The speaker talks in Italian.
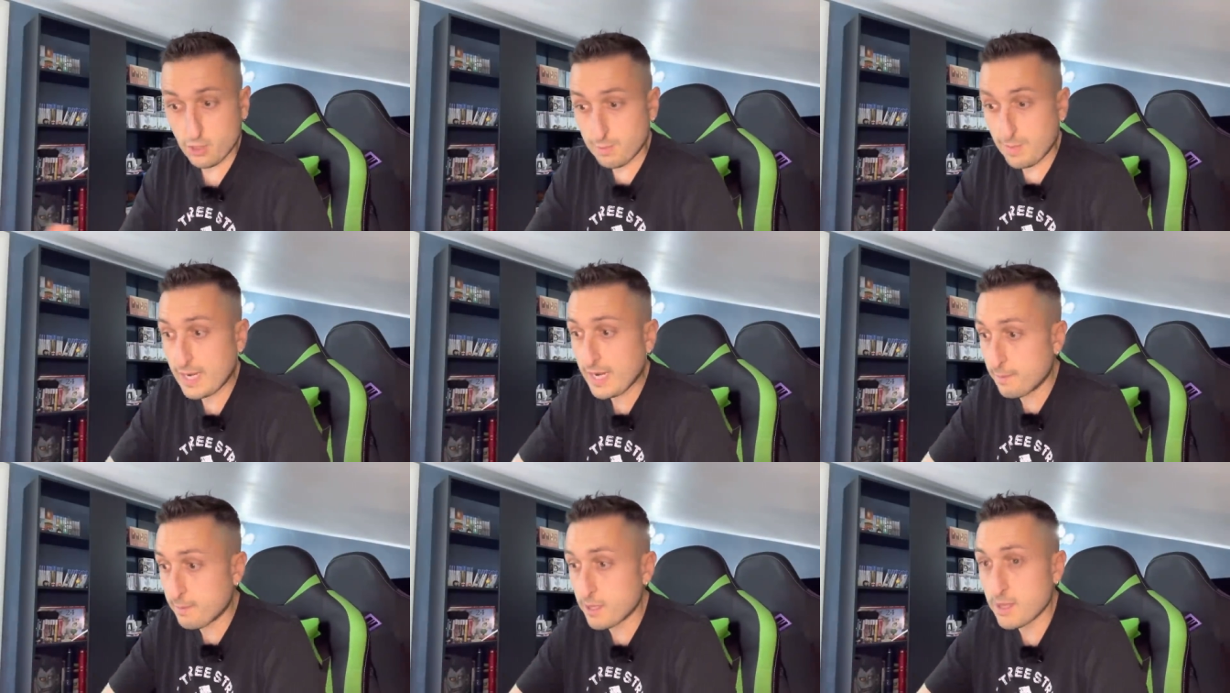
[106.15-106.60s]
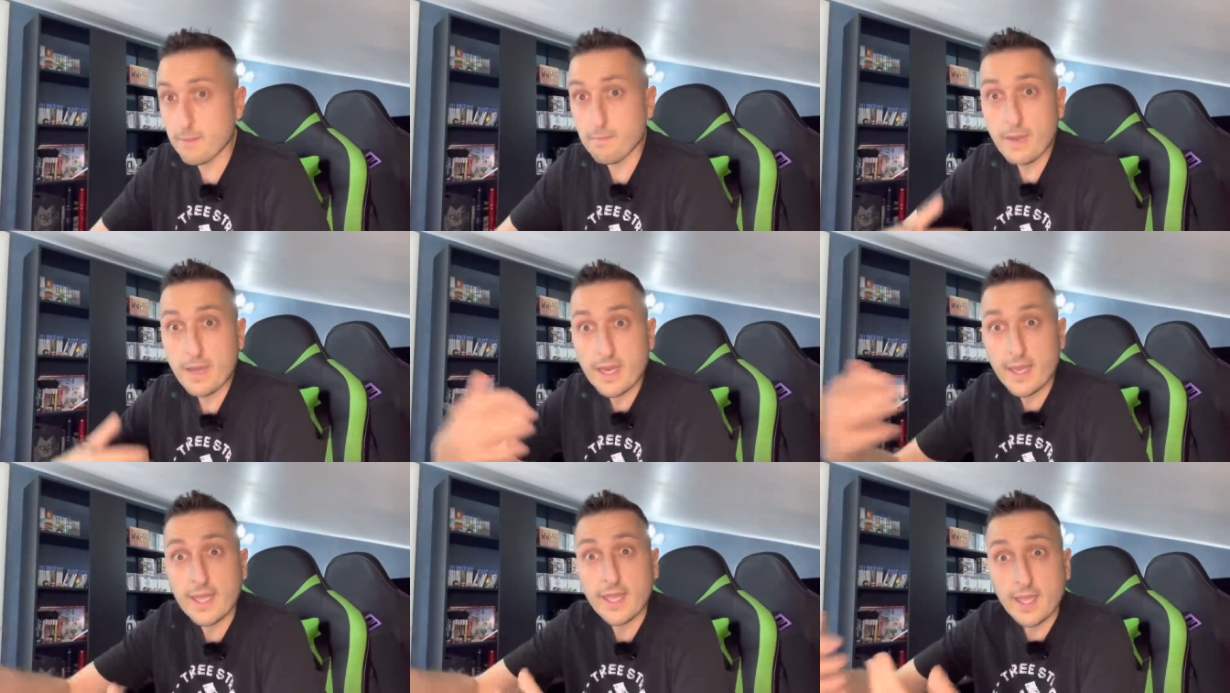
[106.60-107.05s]
ma capite
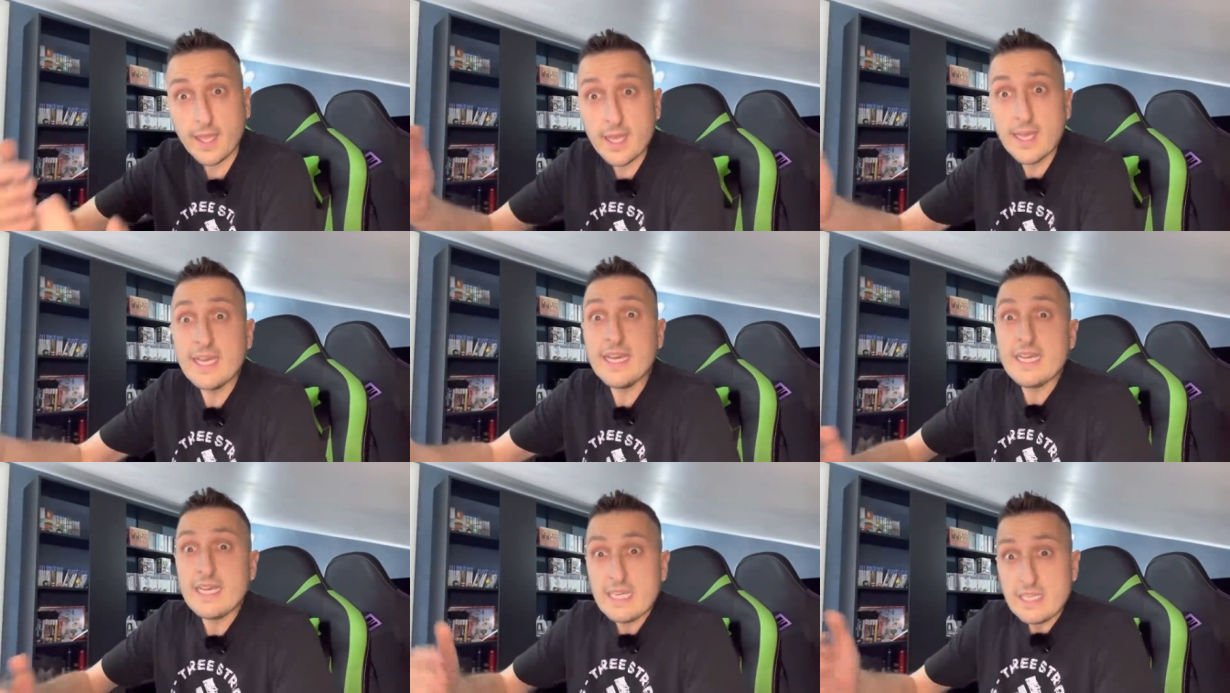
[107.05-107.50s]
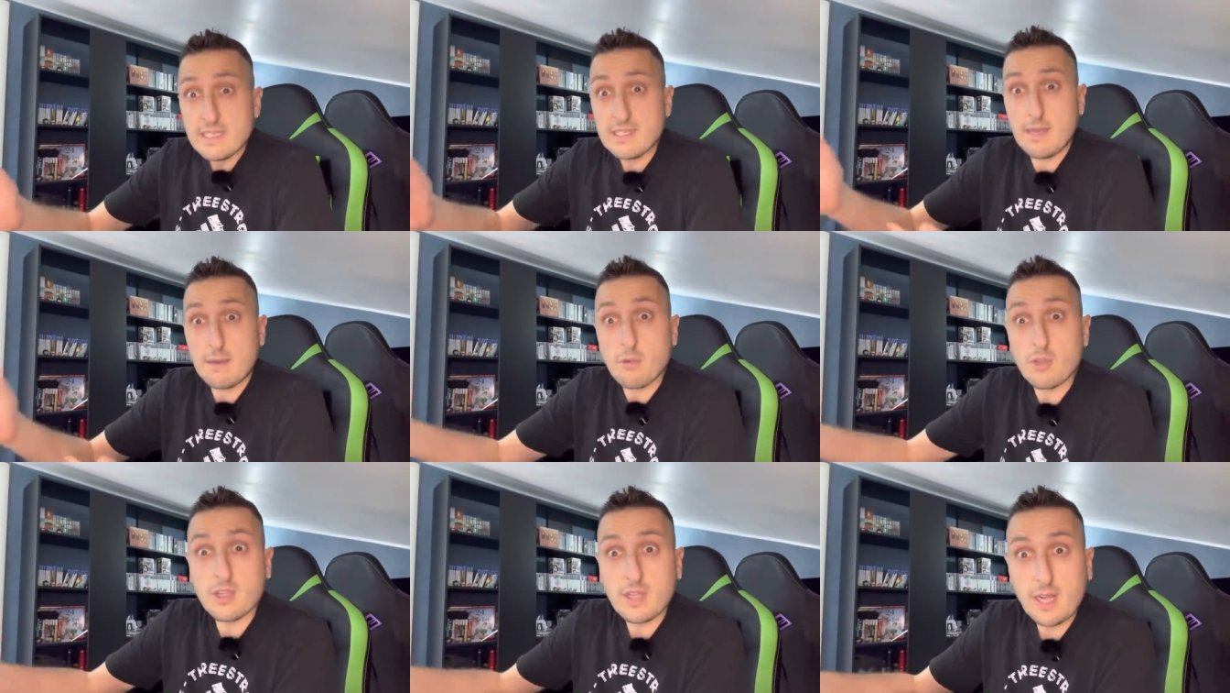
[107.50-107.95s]
bene che
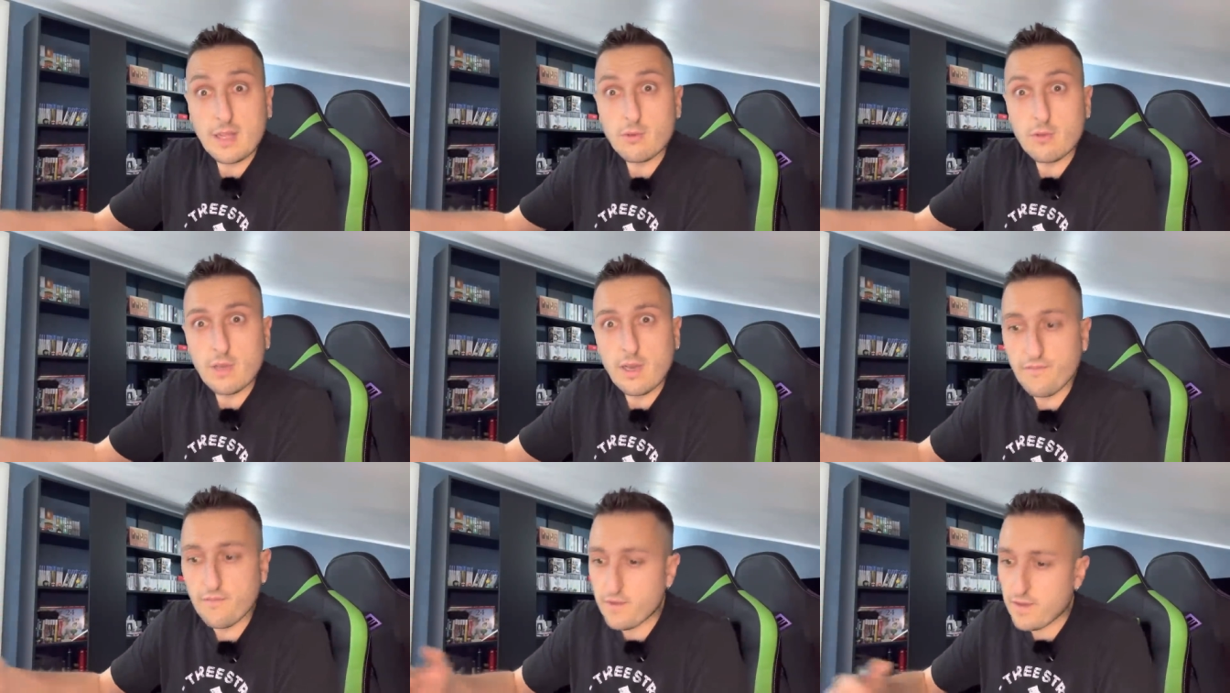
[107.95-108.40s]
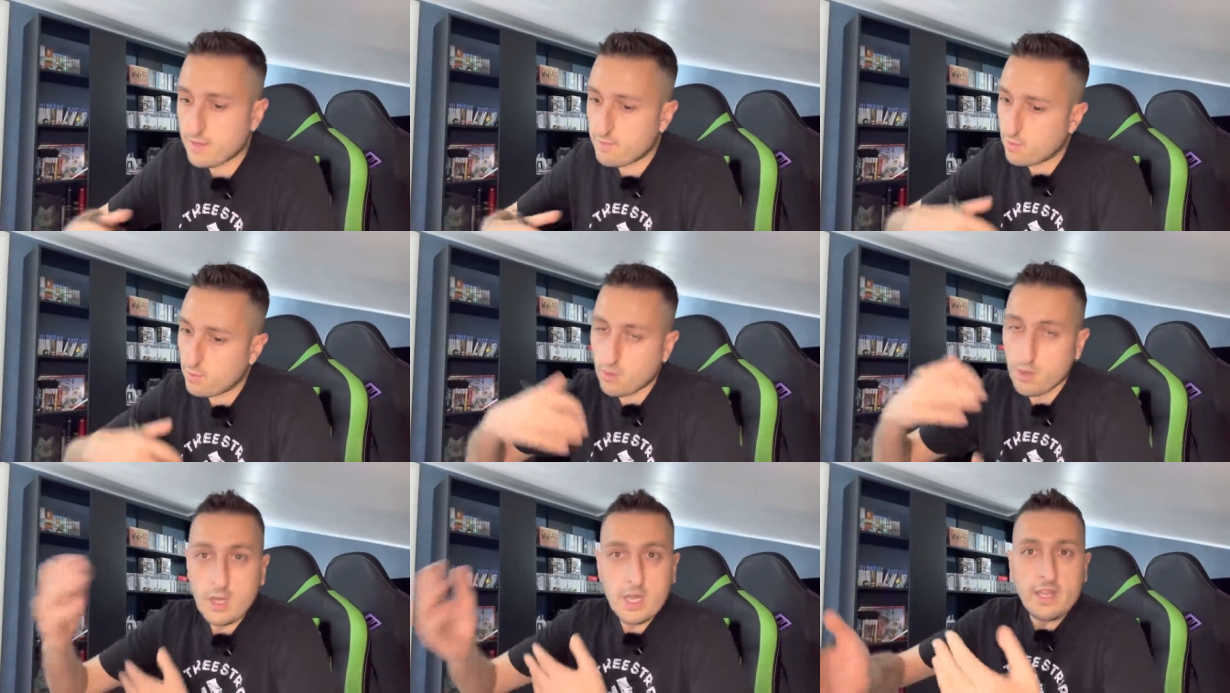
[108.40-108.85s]
stiamo entrando nel
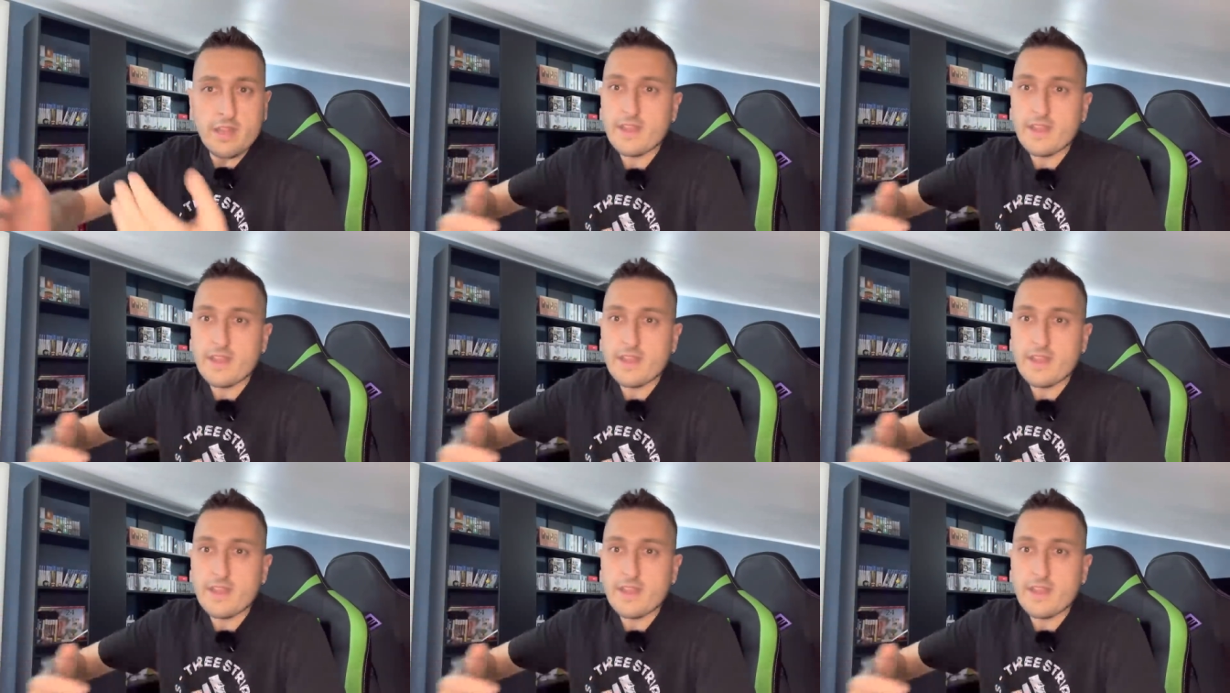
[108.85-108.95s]
vivo.